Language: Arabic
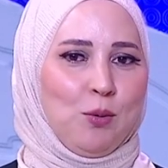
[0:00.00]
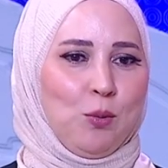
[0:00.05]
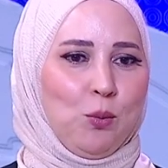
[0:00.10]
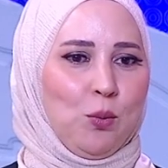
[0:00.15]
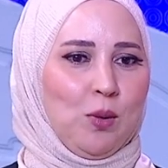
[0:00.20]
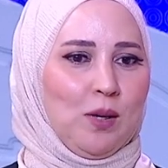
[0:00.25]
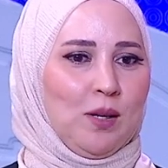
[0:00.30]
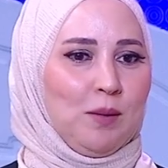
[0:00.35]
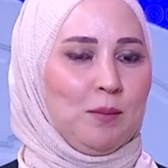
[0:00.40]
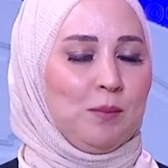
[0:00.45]

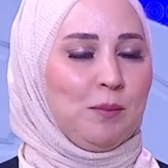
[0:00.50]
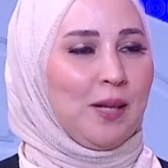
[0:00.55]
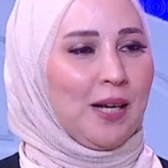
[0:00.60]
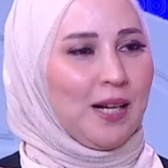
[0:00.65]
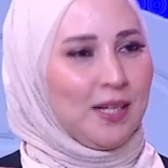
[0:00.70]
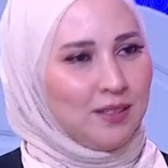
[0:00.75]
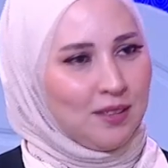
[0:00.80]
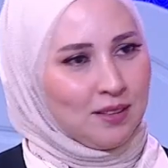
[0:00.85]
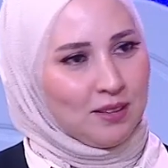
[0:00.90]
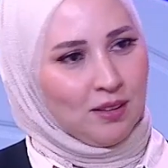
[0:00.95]

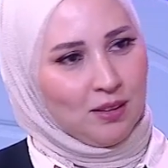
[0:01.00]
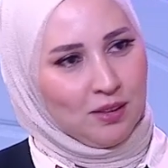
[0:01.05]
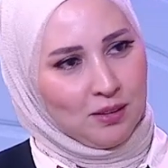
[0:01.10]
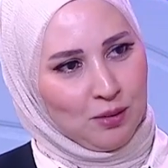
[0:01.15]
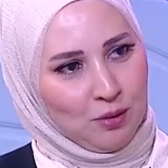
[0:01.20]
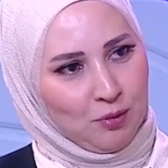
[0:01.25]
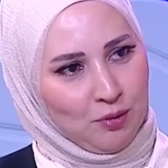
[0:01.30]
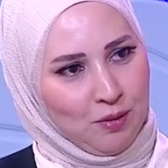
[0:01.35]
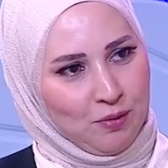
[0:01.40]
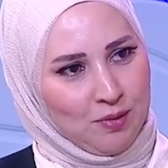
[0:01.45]
وبيعزز
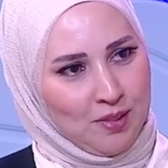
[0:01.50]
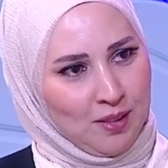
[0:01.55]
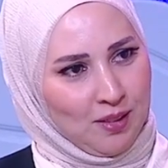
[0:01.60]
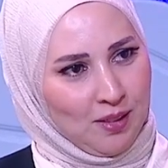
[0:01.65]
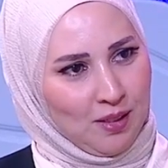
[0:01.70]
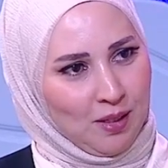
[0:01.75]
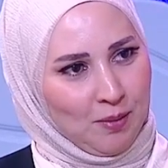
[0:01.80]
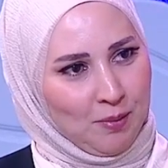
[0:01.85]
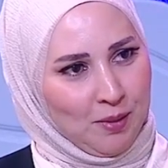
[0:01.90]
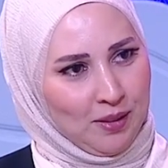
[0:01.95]
ثقتنا في نفسنا
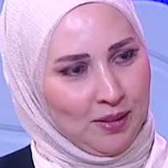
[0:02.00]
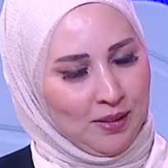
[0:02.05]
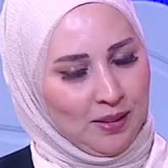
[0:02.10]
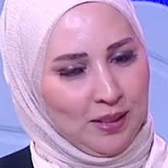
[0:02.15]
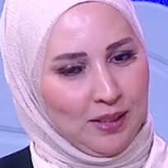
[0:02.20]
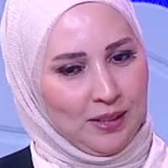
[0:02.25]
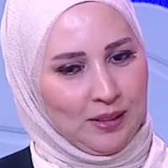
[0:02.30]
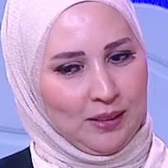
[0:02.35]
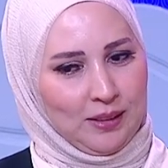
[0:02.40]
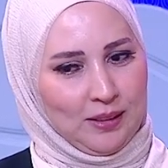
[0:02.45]
كمان
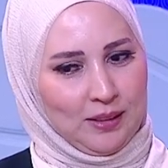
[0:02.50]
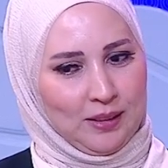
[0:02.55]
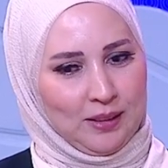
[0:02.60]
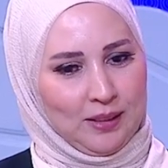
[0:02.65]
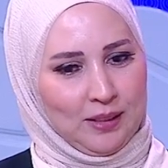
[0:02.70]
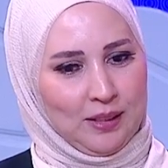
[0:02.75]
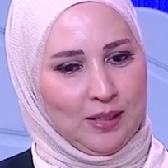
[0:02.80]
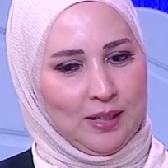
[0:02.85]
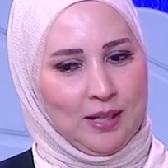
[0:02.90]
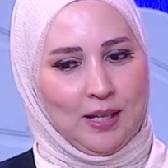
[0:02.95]
يعني